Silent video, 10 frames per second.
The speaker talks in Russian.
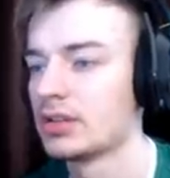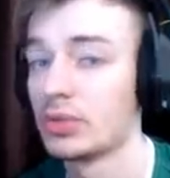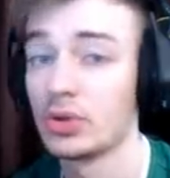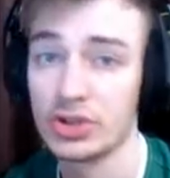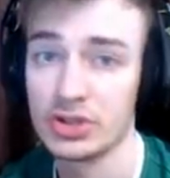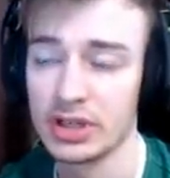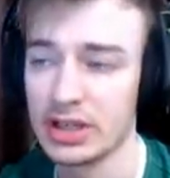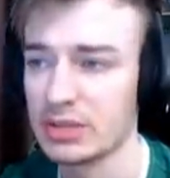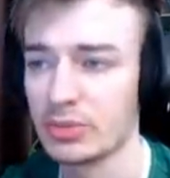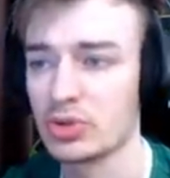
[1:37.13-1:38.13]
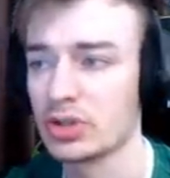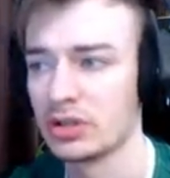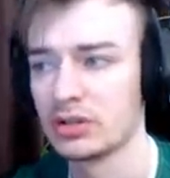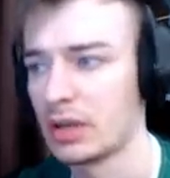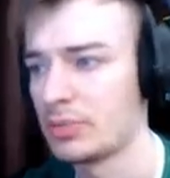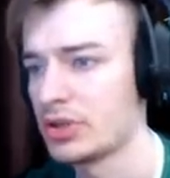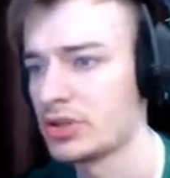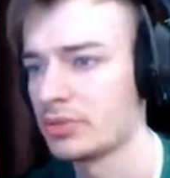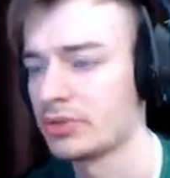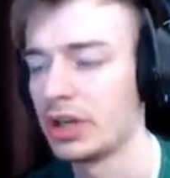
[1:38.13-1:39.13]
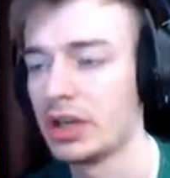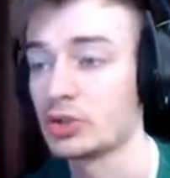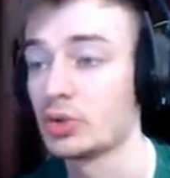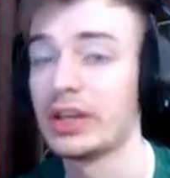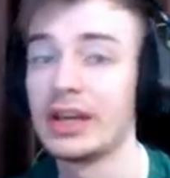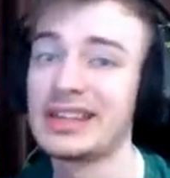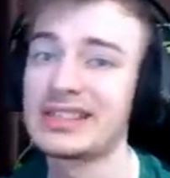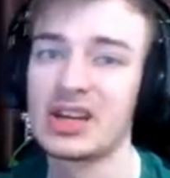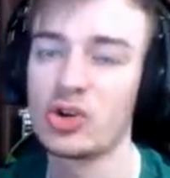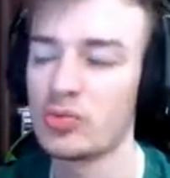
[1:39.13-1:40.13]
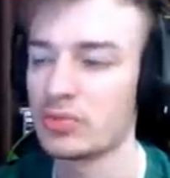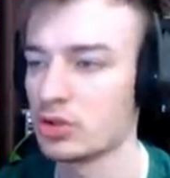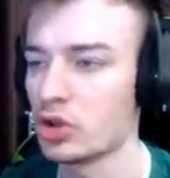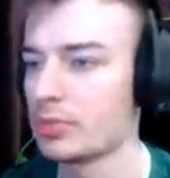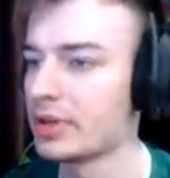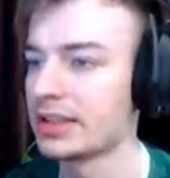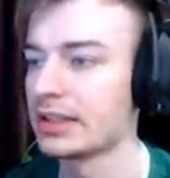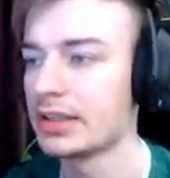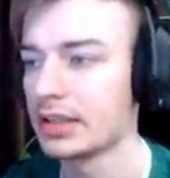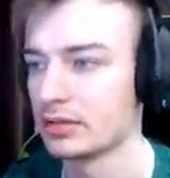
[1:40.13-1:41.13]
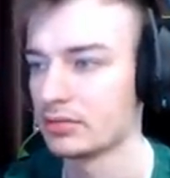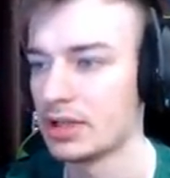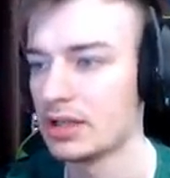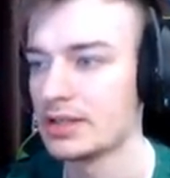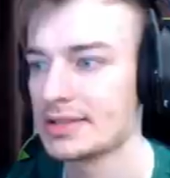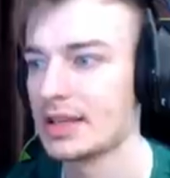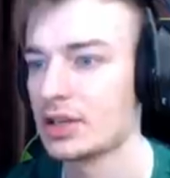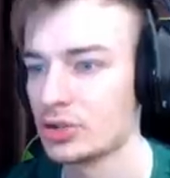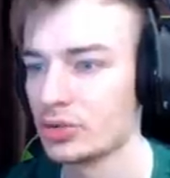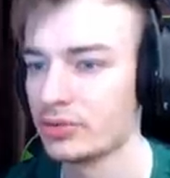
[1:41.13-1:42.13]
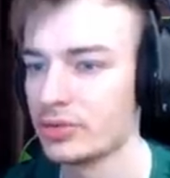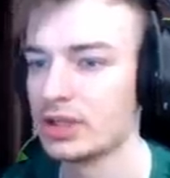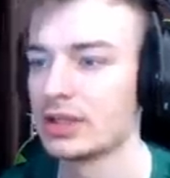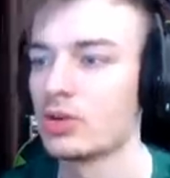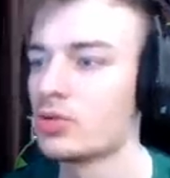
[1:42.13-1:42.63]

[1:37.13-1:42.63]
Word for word: Мне очень интересно, потому что, опять же, повторяю, что я не знаком с лором этой игры и не знаю, что в ней такого